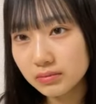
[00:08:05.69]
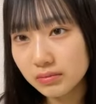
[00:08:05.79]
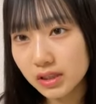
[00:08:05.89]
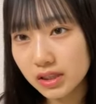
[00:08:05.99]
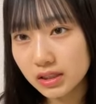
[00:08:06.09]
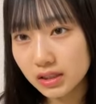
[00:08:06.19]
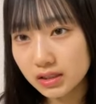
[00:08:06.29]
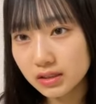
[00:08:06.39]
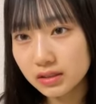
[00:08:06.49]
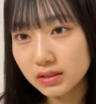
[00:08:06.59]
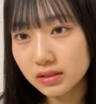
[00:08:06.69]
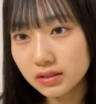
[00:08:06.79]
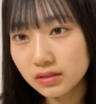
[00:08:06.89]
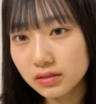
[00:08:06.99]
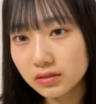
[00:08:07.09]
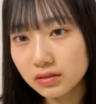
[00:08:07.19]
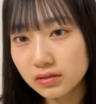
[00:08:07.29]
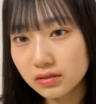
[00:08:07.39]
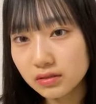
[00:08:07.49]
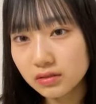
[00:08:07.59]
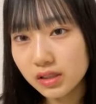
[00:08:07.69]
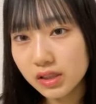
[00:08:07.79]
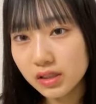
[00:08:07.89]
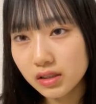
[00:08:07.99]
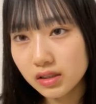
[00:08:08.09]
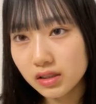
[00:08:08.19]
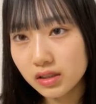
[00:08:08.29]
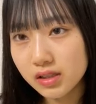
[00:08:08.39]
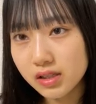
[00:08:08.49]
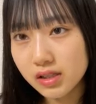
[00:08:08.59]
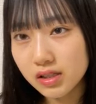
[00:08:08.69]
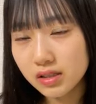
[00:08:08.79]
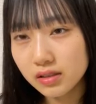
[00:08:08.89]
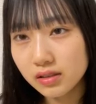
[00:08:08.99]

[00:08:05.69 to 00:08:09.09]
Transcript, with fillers: 皆さん嬉しかったし